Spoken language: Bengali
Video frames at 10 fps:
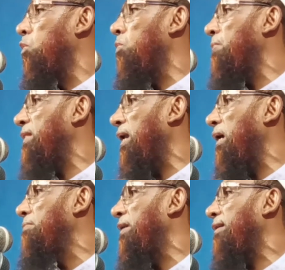গোল পাতা
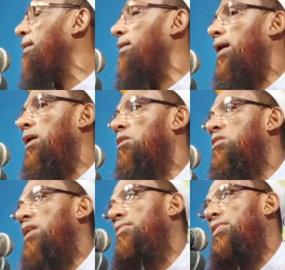লাগবে না একখান
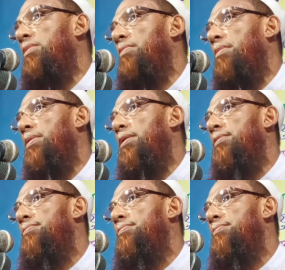রান্নাঘর সেই বলতে পারবে